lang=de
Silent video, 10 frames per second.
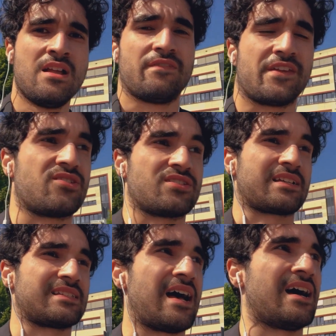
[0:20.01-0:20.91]
dass du
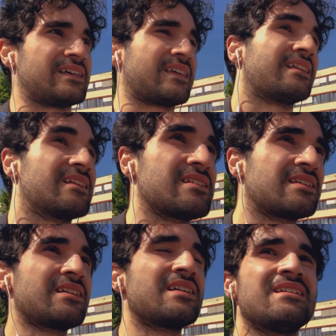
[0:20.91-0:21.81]
sagst, ah, ich kann da nicht
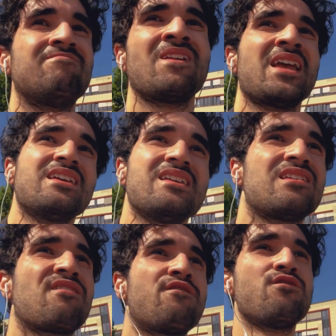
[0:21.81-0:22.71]
hingehen,
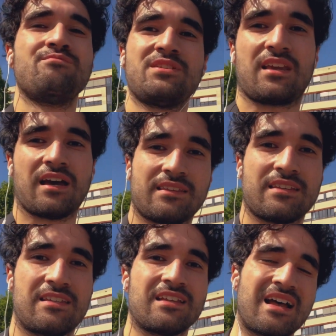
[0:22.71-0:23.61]
ich fühle mich gerade
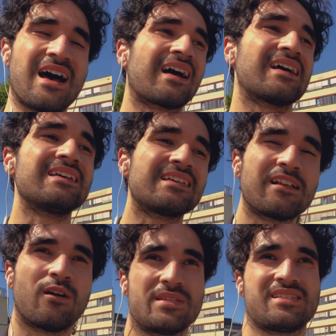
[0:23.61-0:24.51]
nicht danach, ich
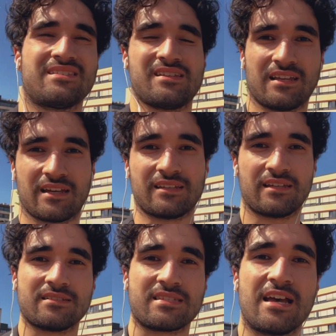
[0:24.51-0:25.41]
glaube, es ist nicht der
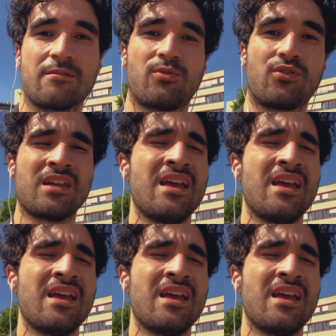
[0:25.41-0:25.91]
richtige Zeitpunkt.